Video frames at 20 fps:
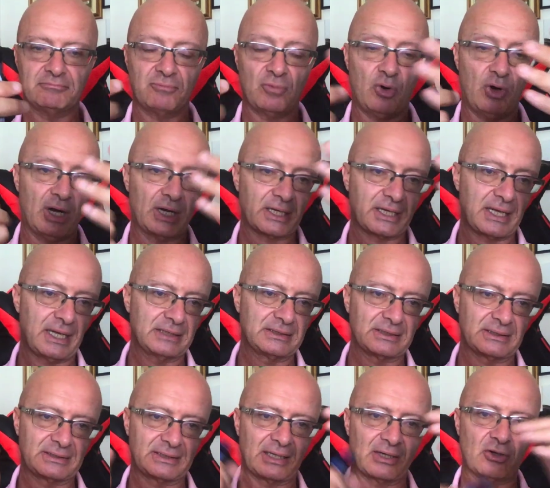o anche
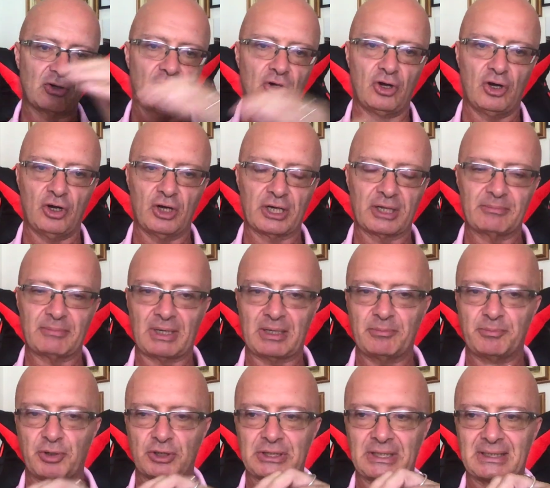altri tre colori ma
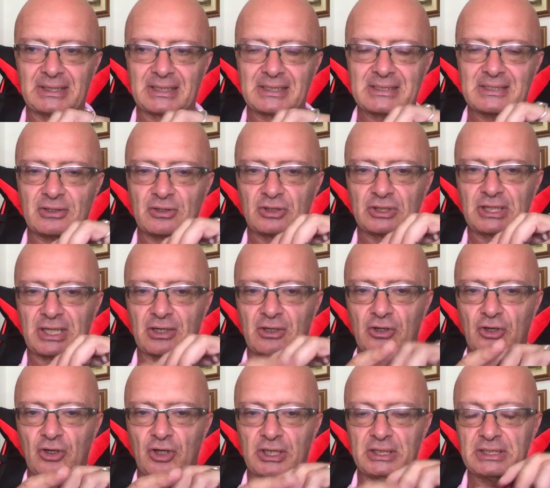l'importante è che siano tre
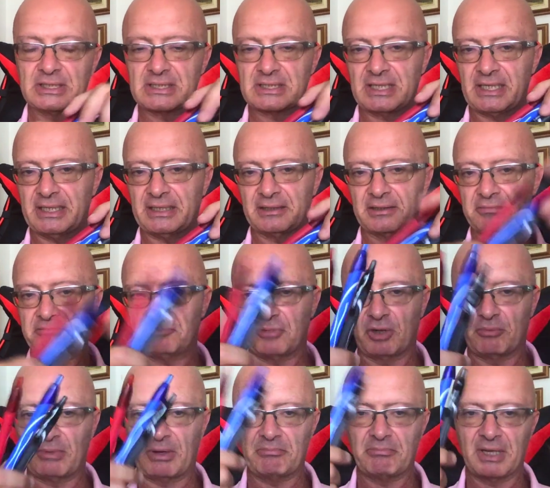colori distinti
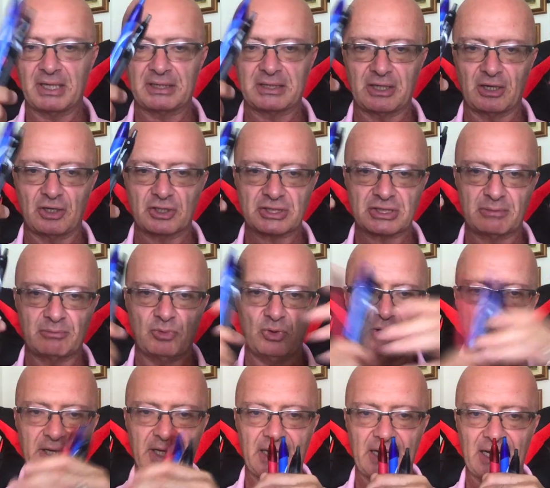normalmente rossa, blu
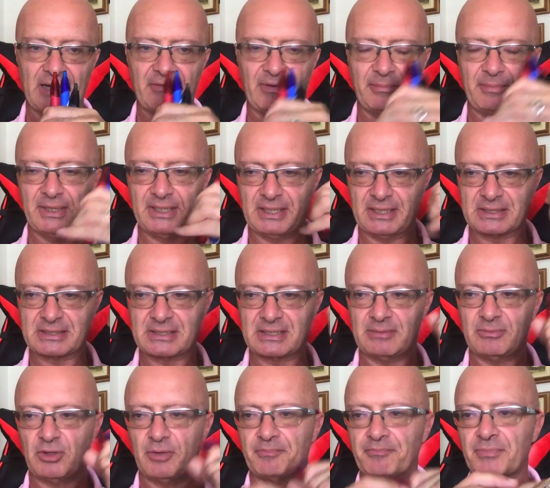e nera va
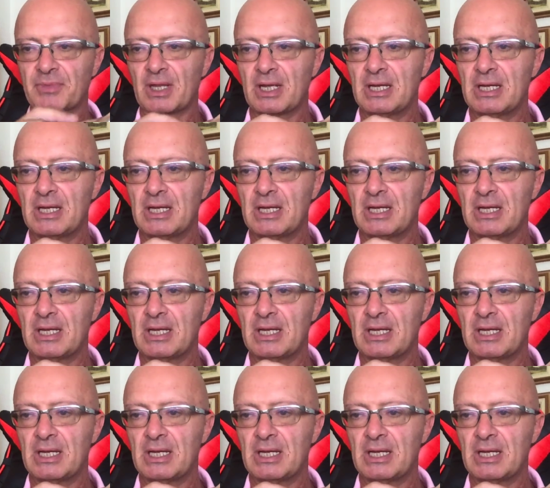benissimo